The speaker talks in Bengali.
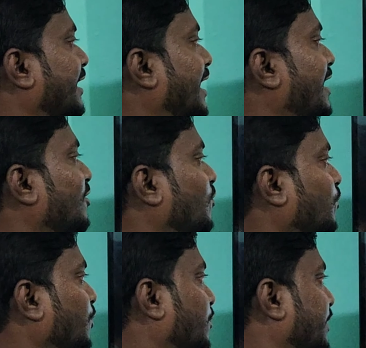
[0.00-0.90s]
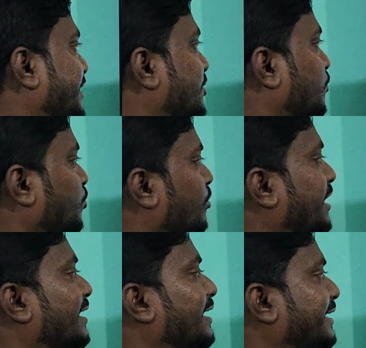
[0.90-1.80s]
দ্বারা উনো এই যে উনো
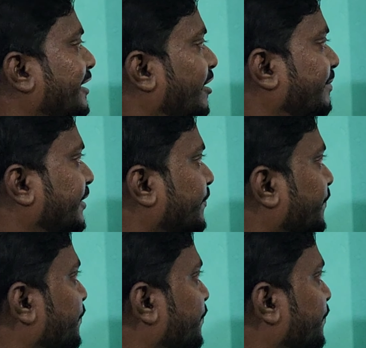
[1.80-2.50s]
থাকলে কি হবে